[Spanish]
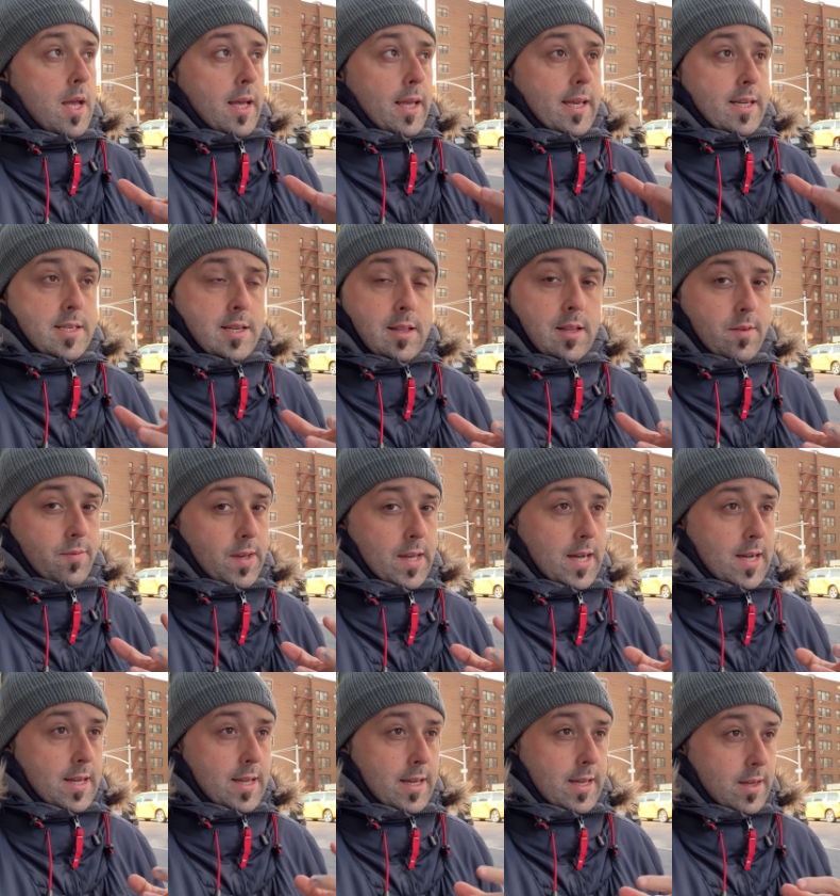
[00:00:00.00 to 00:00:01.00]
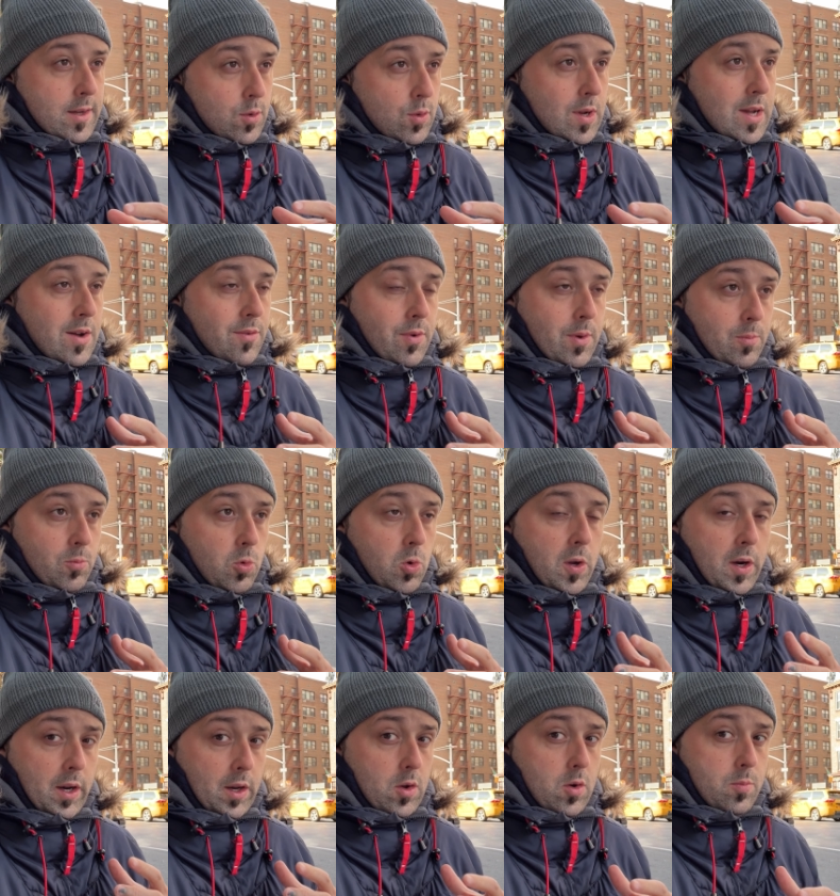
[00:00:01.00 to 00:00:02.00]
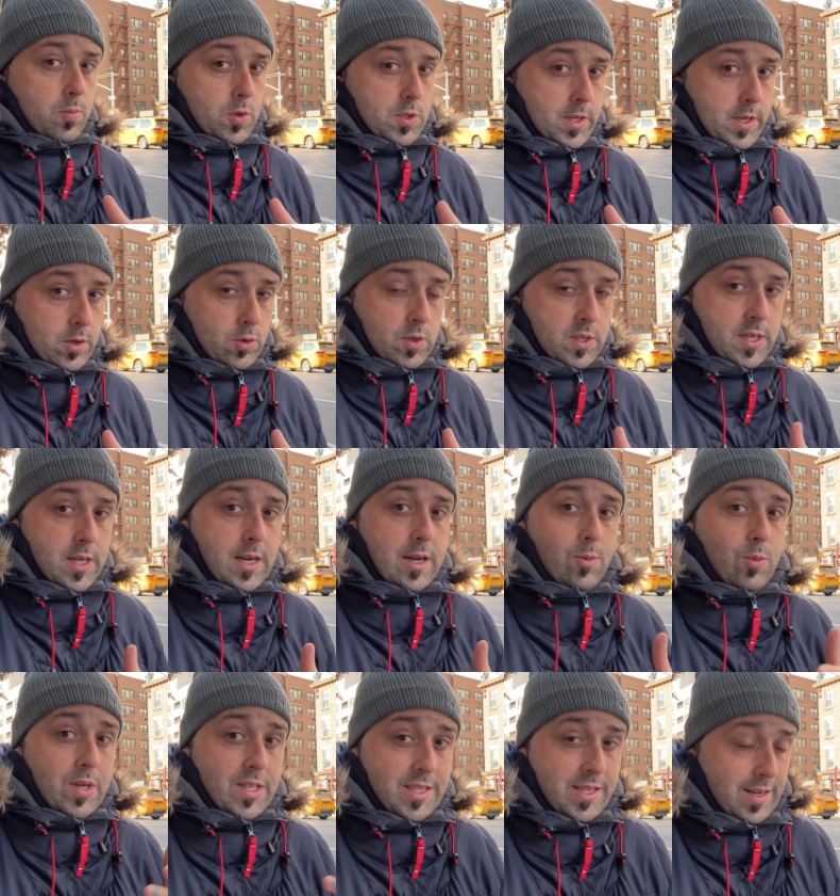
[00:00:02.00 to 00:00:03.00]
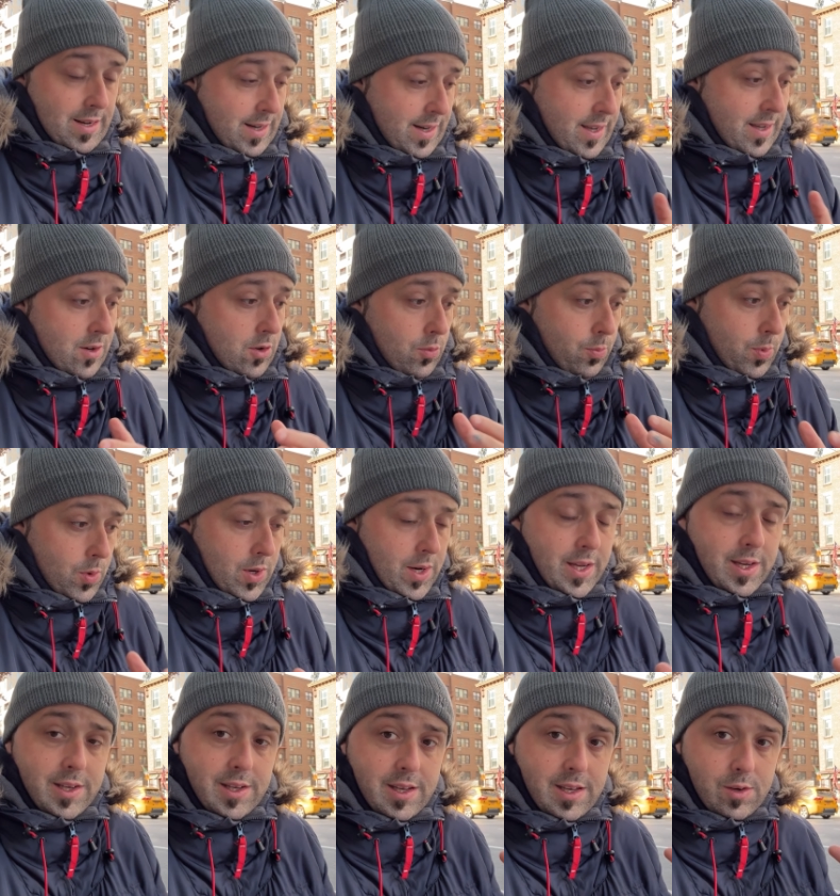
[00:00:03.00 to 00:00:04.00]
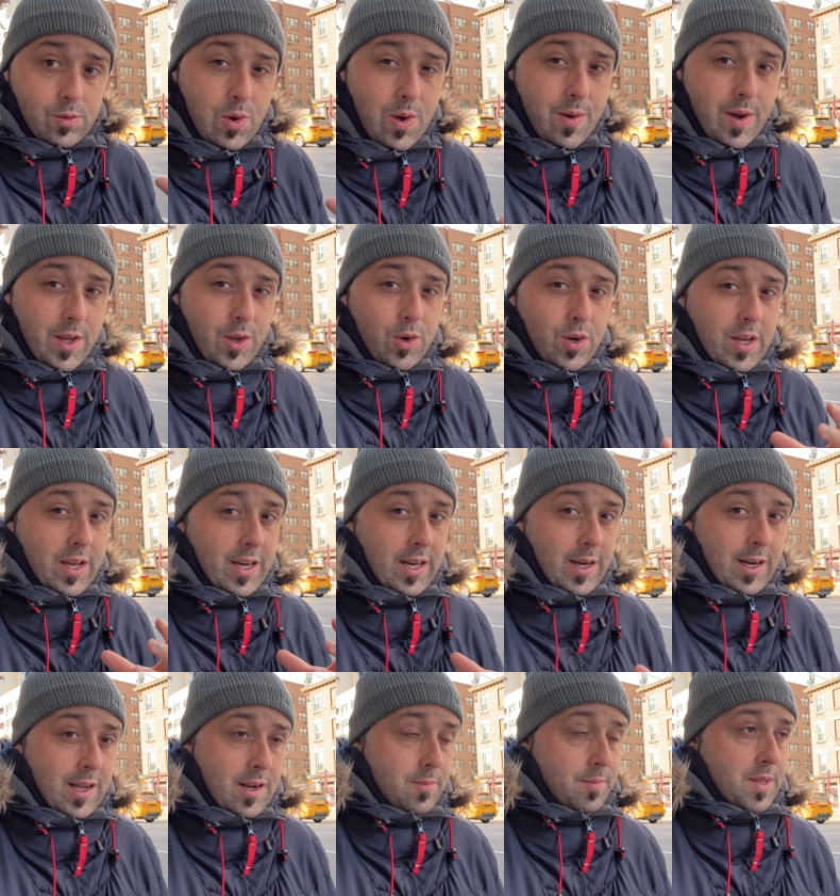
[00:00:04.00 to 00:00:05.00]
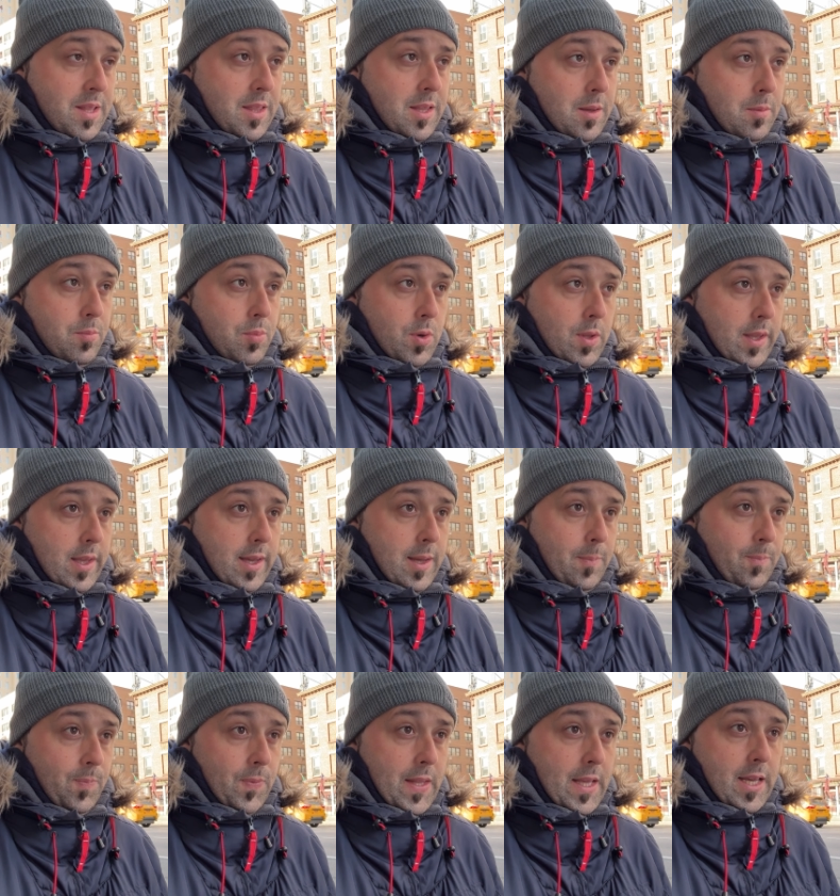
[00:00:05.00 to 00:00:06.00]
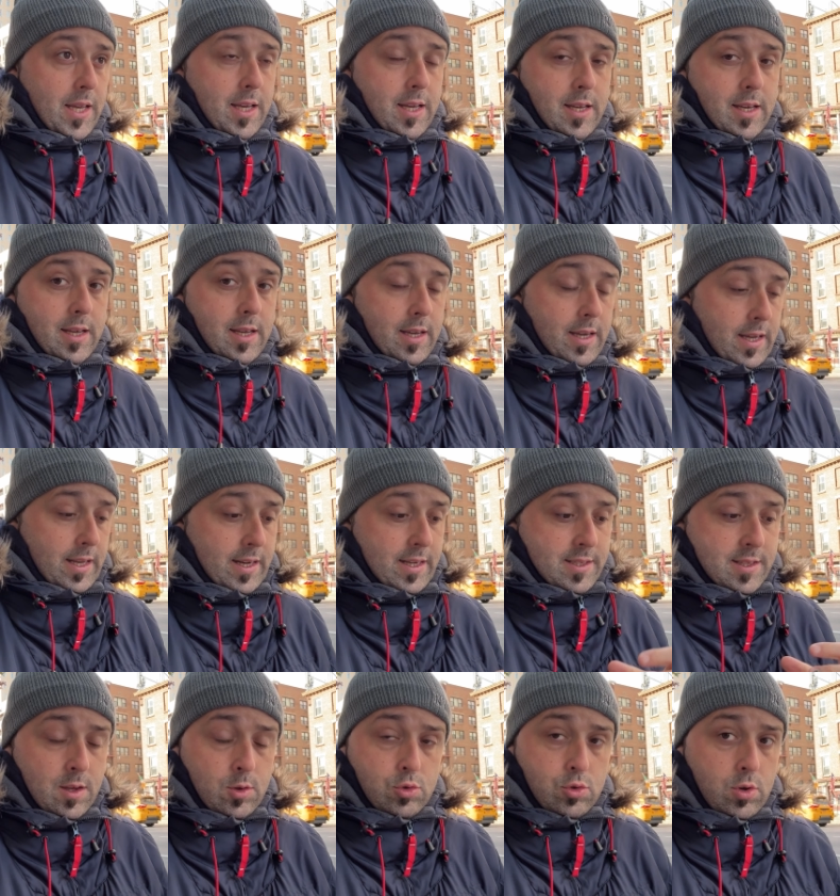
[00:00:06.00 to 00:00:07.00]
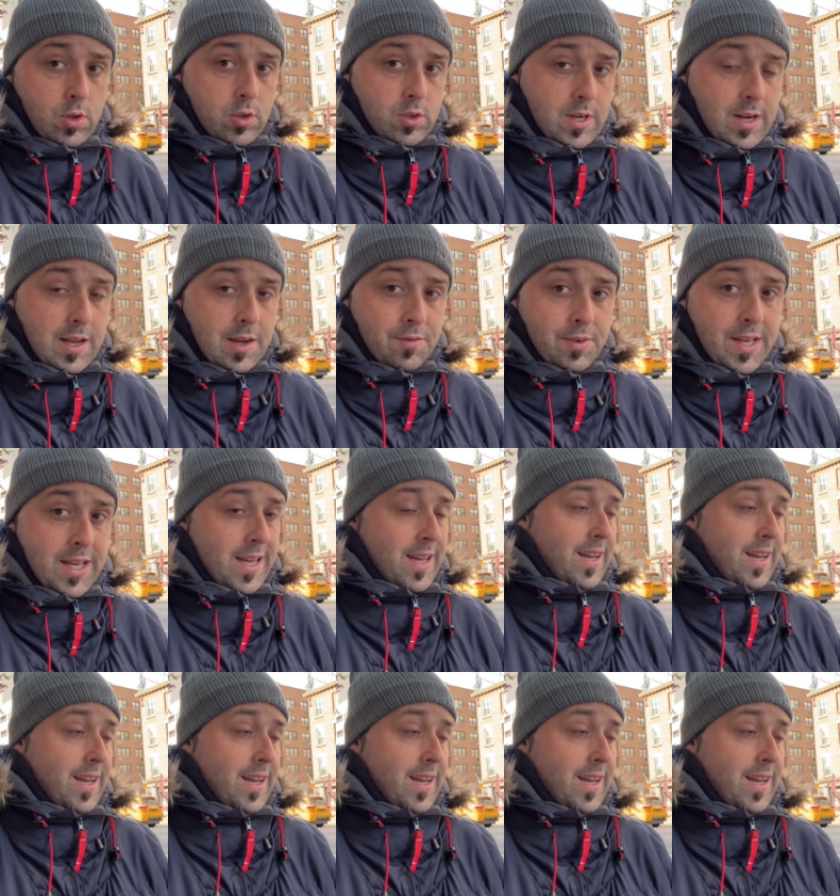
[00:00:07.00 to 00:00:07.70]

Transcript: ¿Qué significa que un café muy rico? Pues que no es el aguachirri que nos ponen en Nueva York generalmente, porque eh, en Estados Unidos el café